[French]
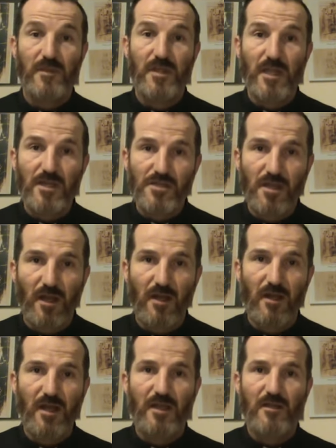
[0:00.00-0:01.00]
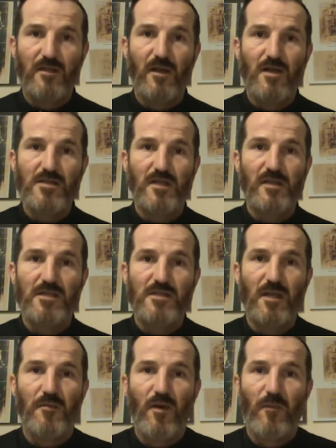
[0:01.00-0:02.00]
déjà dans l'Ancien
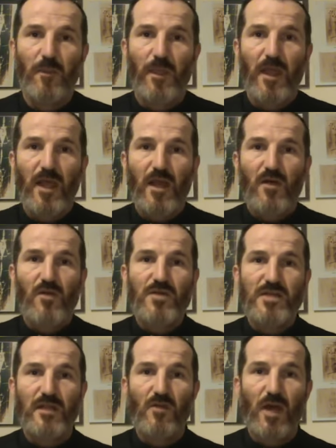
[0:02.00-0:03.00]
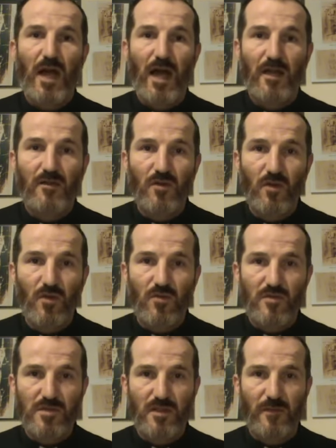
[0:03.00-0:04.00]
Testament, le Seigneur
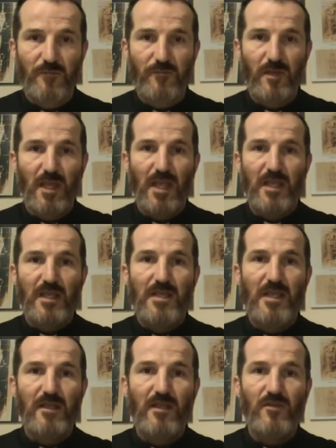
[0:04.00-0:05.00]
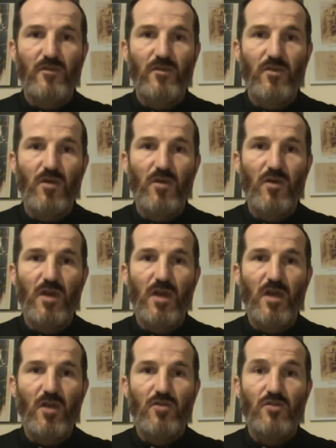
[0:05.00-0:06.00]
annonce qu'il est question
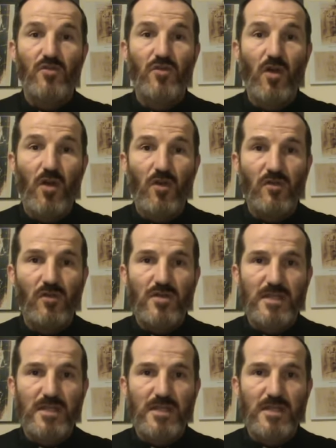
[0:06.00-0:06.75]
d'autres